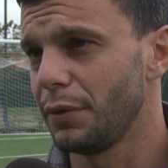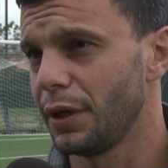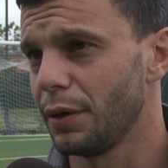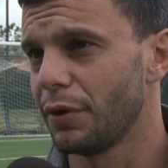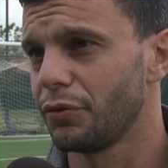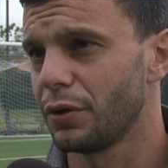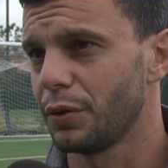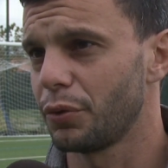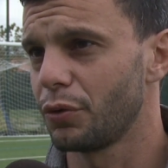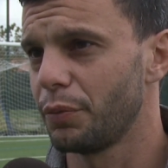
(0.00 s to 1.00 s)
Mais ma
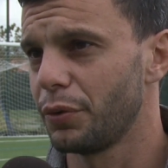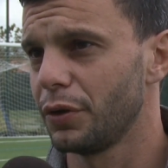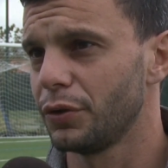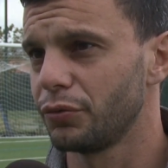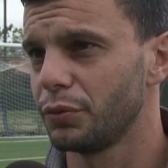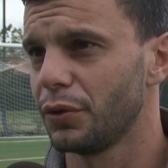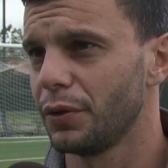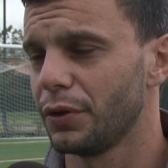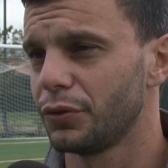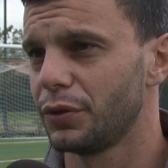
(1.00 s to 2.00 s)
foi, pourquoi pas Dans le
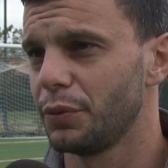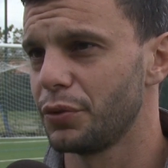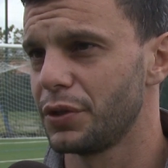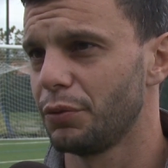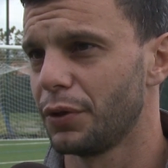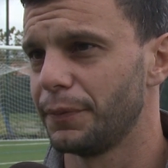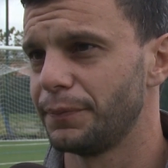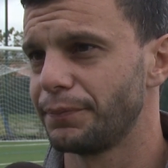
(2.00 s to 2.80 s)
football, tout est possible. Quoi.